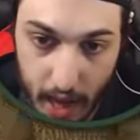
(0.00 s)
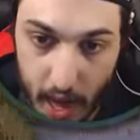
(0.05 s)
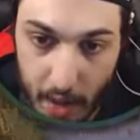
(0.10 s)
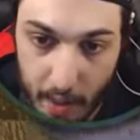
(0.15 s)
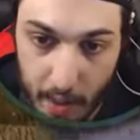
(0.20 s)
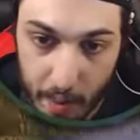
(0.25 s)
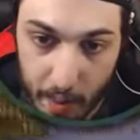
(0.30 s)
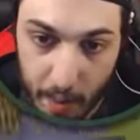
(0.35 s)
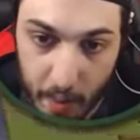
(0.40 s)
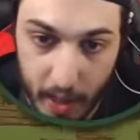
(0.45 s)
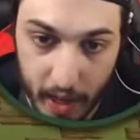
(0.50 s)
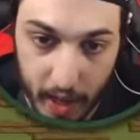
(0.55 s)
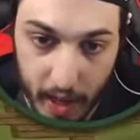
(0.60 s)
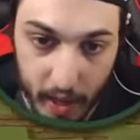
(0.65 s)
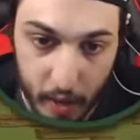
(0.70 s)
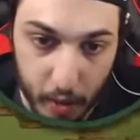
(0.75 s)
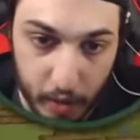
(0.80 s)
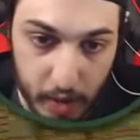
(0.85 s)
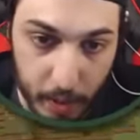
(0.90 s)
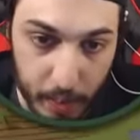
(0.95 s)
Eh, ma il problema è che
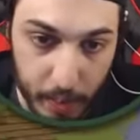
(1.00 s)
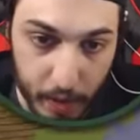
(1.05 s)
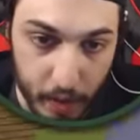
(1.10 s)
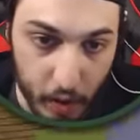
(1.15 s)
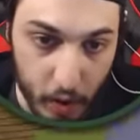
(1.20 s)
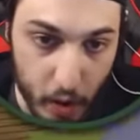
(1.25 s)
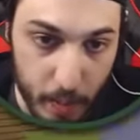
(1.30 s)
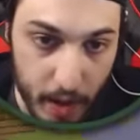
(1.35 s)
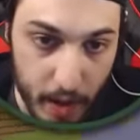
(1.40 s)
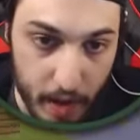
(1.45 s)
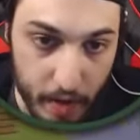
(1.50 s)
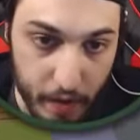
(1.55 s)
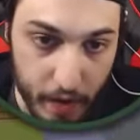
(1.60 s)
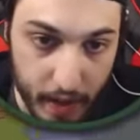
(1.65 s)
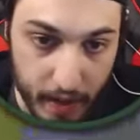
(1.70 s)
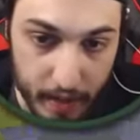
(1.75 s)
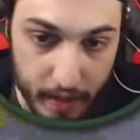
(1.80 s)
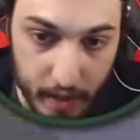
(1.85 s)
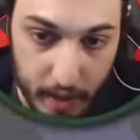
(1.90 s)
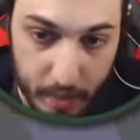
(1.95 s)
Oddio! non sapendo come l'hai
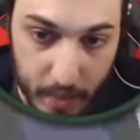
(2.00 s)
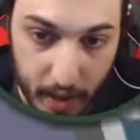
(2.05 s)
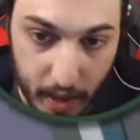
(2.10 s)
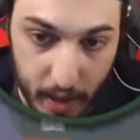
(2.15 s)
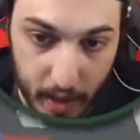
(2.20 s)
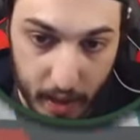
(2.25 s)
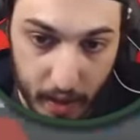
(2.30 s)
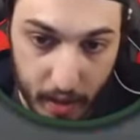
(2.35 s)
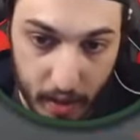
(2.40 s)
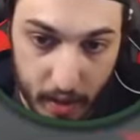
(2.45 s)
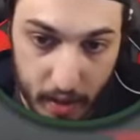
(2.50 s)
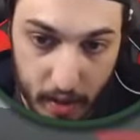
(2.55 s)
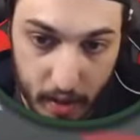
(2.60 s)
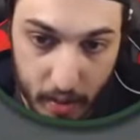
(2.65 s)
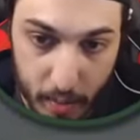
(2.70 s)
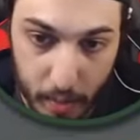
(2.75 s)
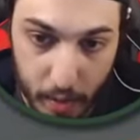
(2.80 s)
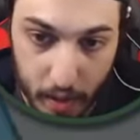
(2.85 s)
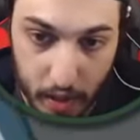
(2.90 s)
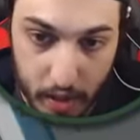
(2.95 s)
fatte, Oddio! manca
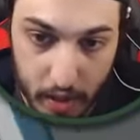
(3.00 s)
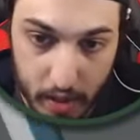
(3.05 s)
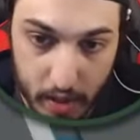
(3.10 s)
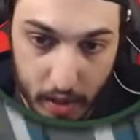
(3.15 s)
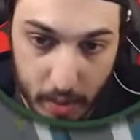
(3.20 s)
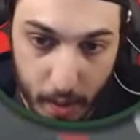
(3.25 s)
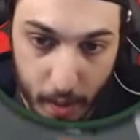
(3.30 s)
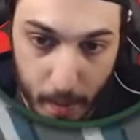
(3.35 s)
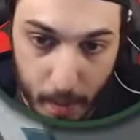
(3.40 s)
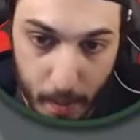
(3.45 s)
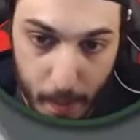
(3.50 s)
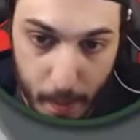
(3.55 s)
faccio pochissimo.